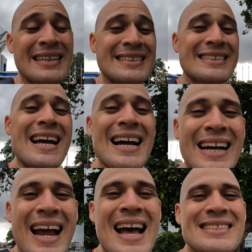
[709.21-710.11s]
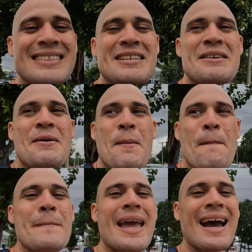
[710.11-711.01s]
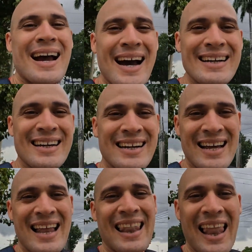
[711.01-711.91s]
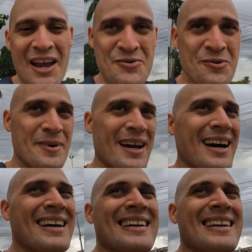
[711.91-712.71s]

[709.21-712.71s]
ya casi me agarra la lluvia.